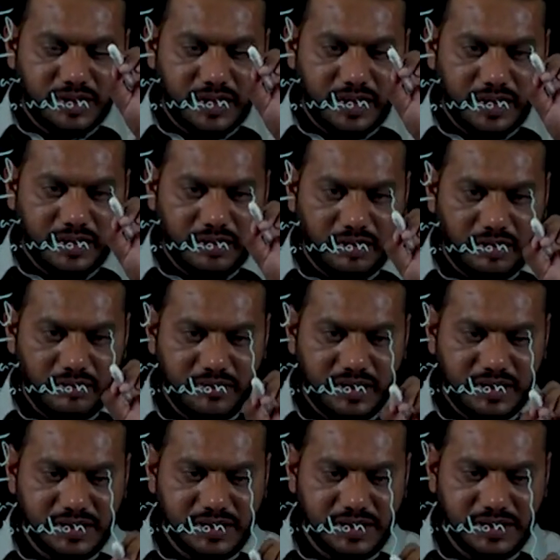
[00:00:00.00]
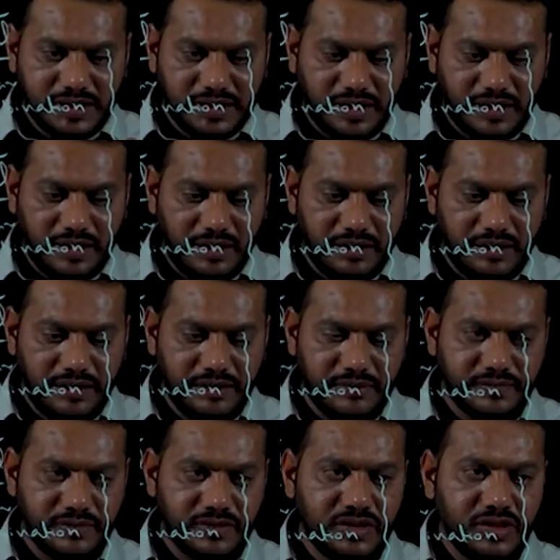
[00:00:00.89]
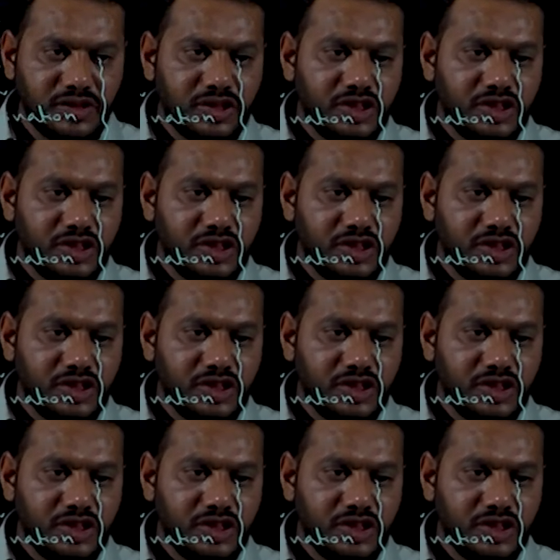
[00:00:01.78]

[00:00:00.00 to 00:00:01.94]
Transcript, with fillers: डायग्राम में डिस्कस कर लेती हैं